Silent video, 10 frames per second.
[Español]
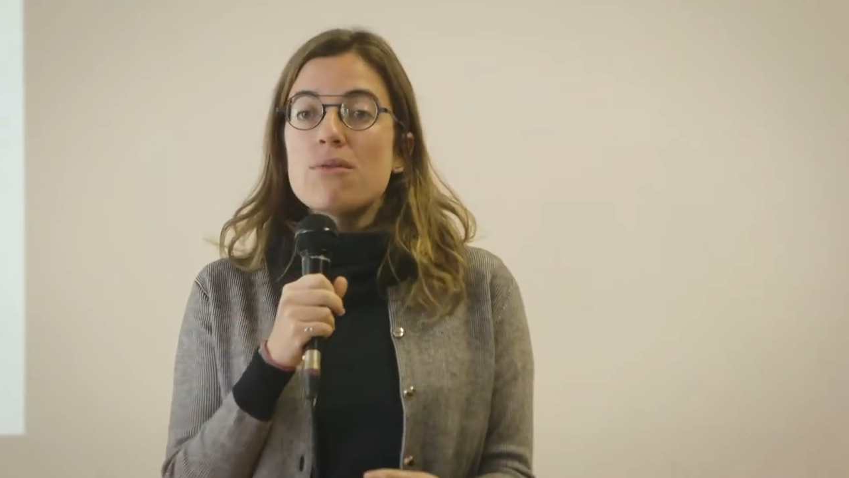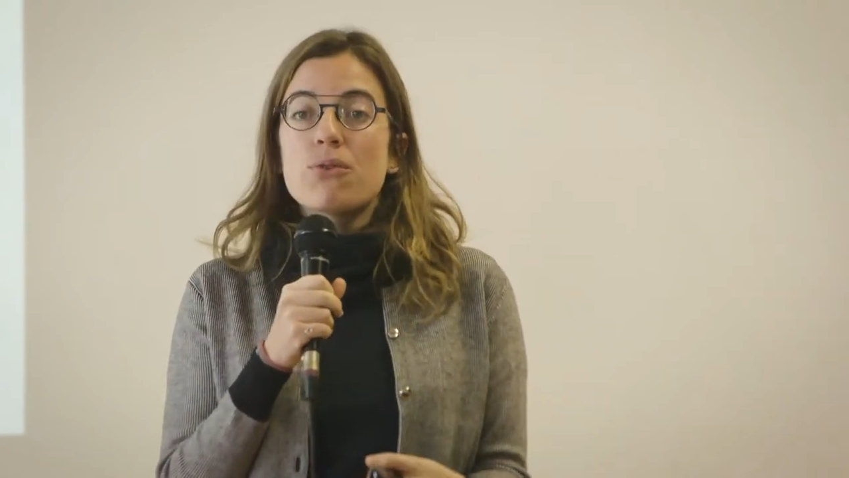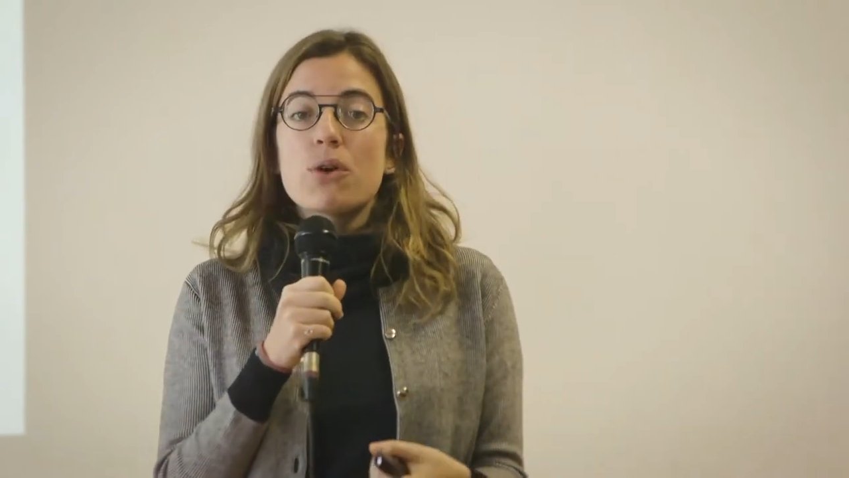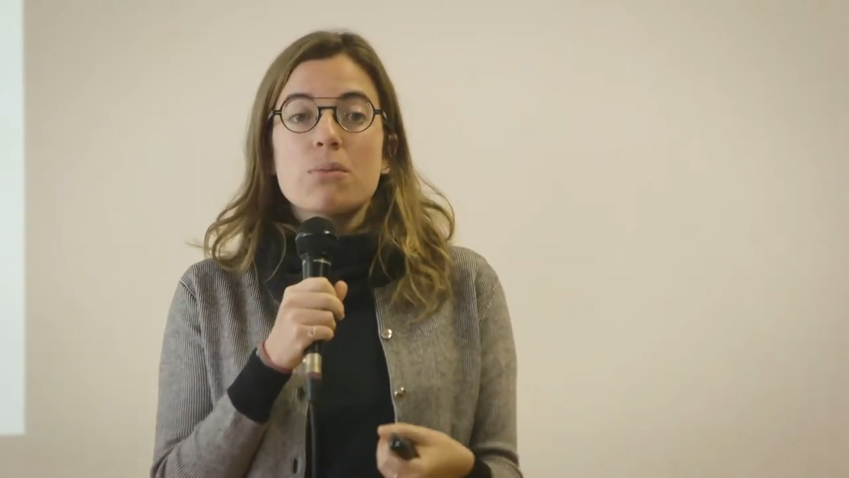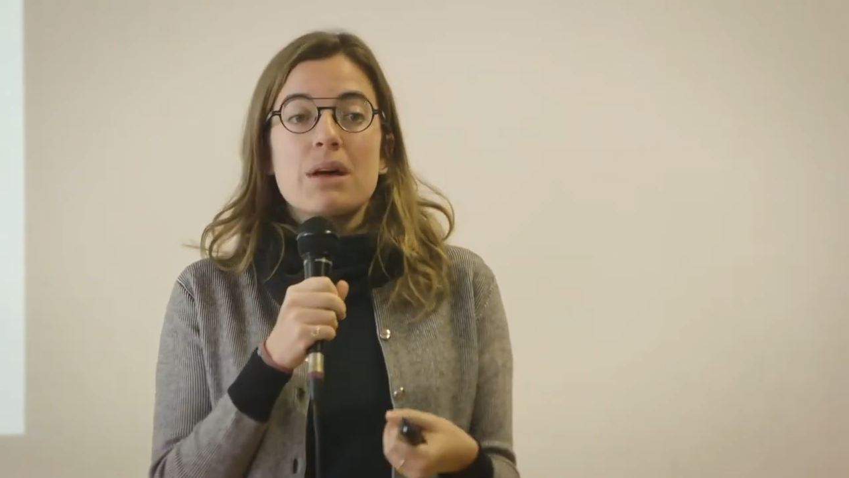
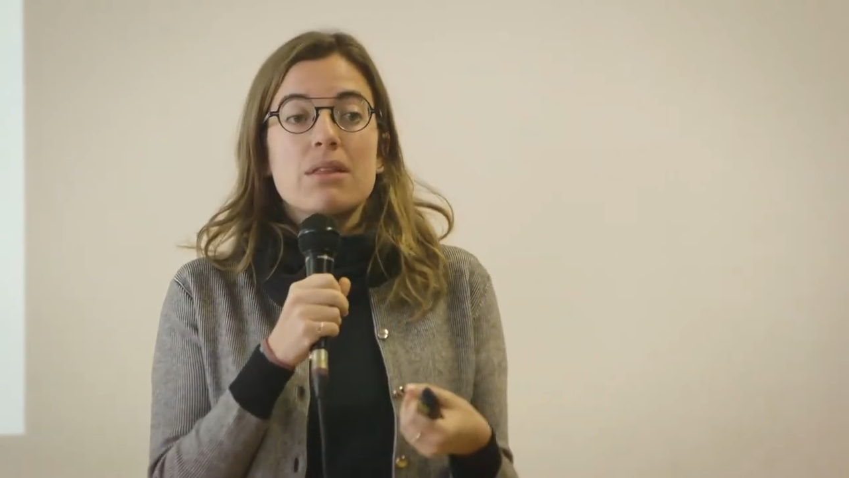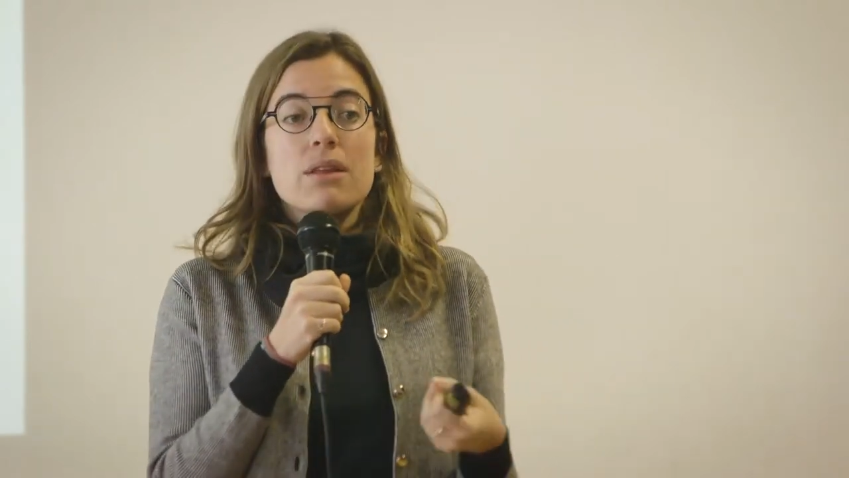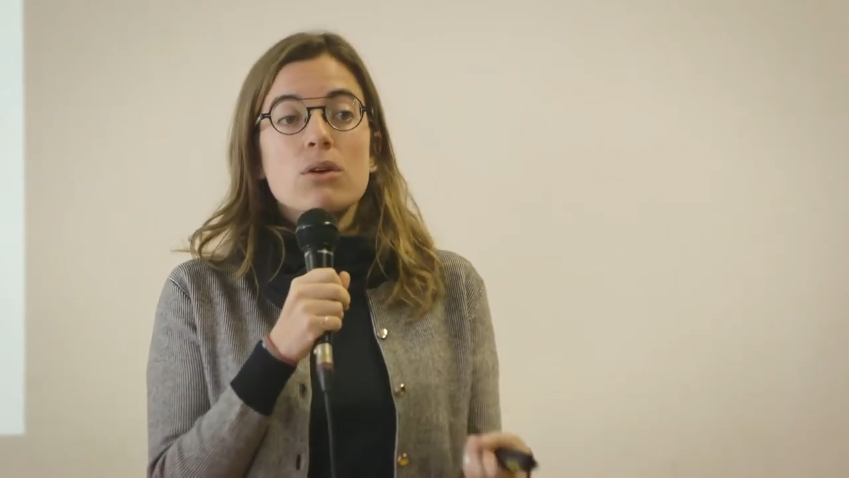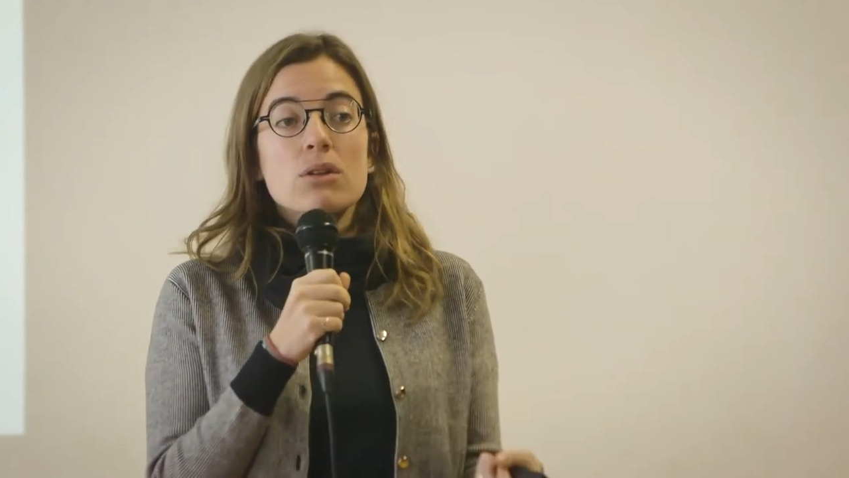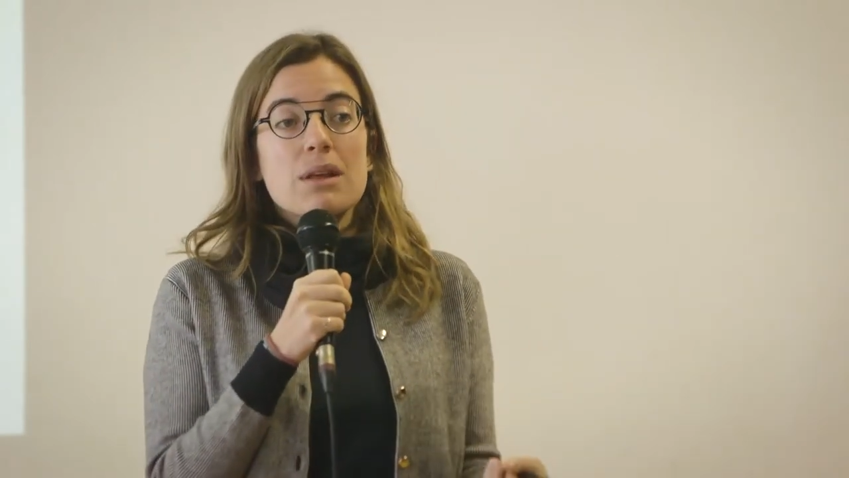
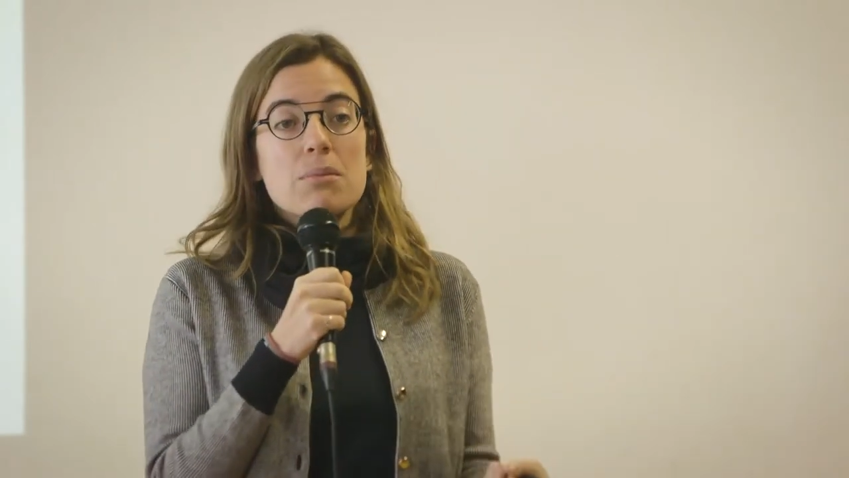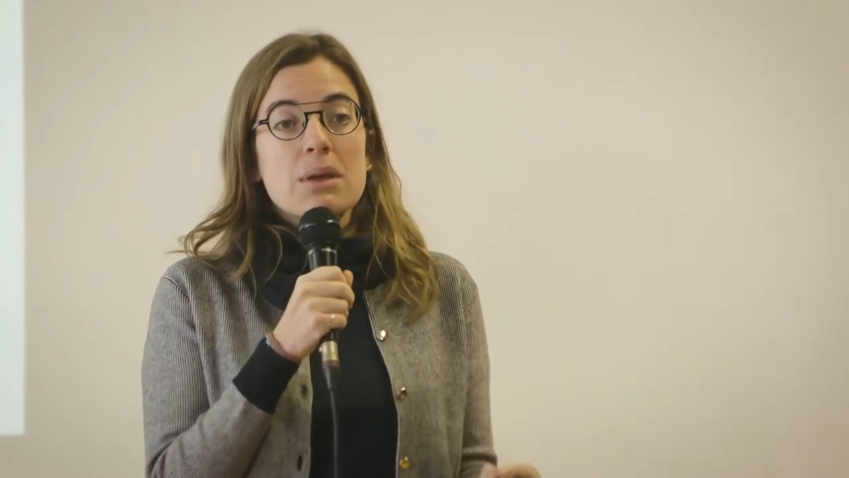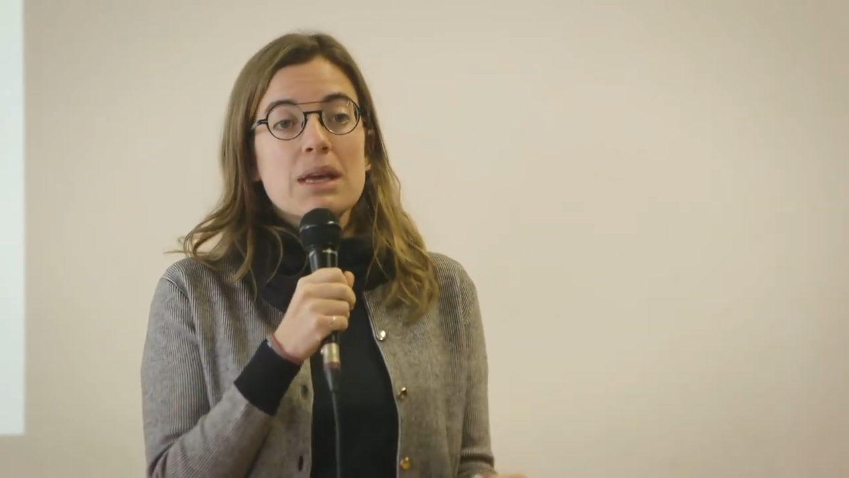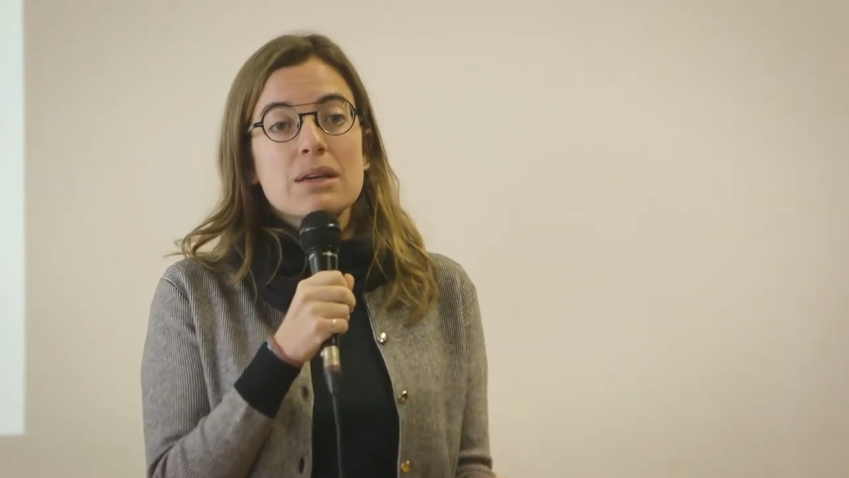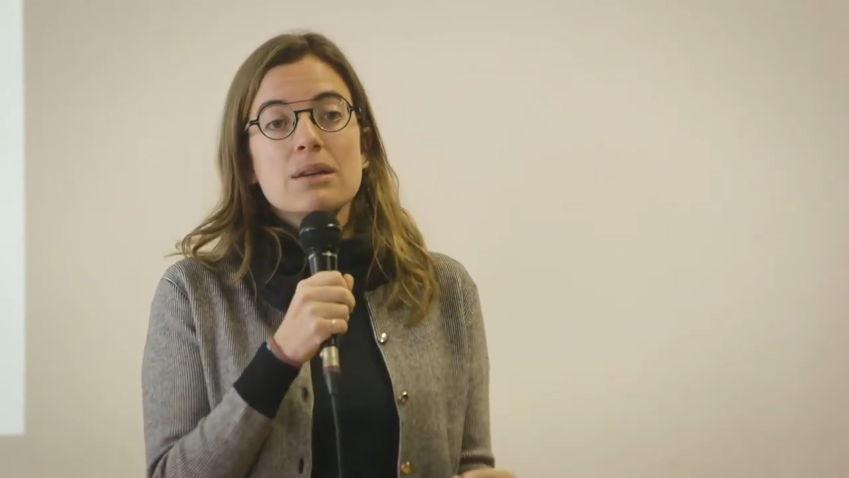información
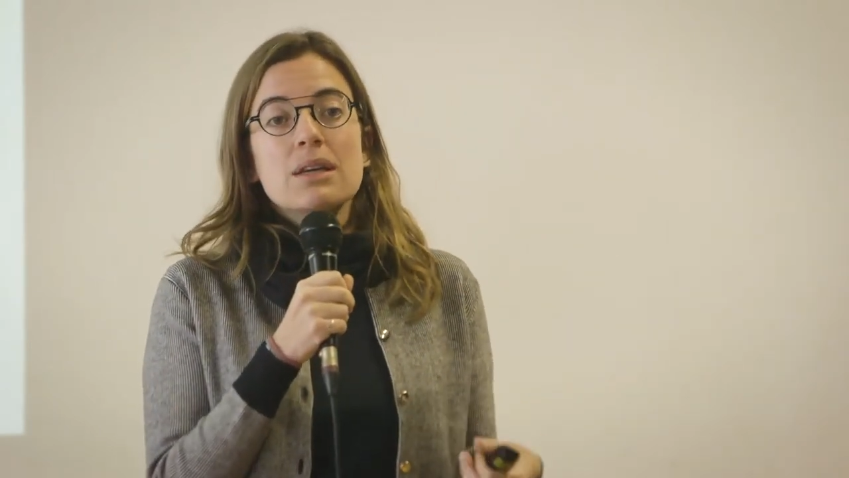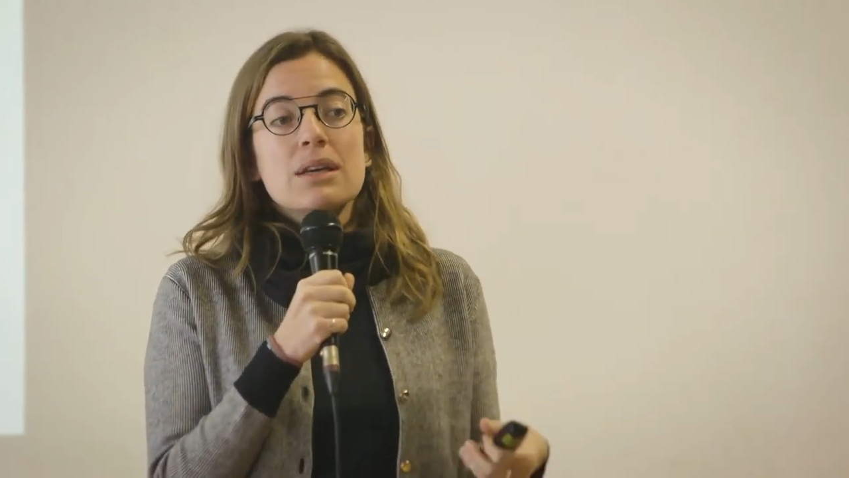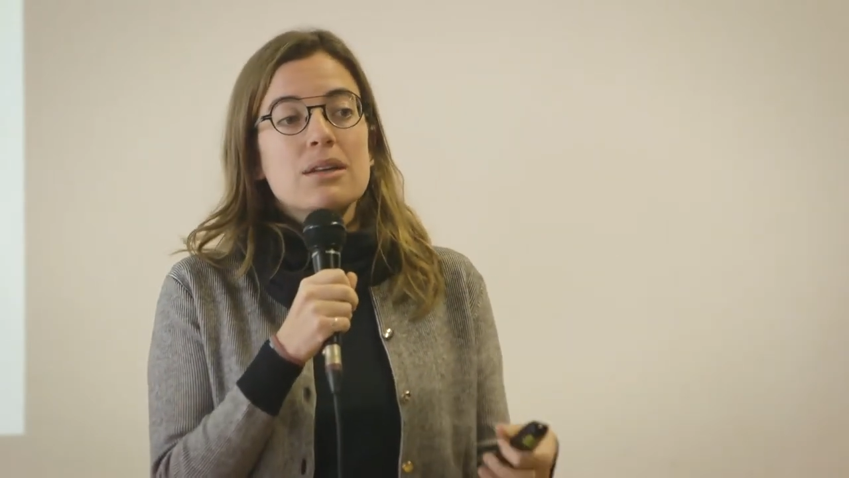también.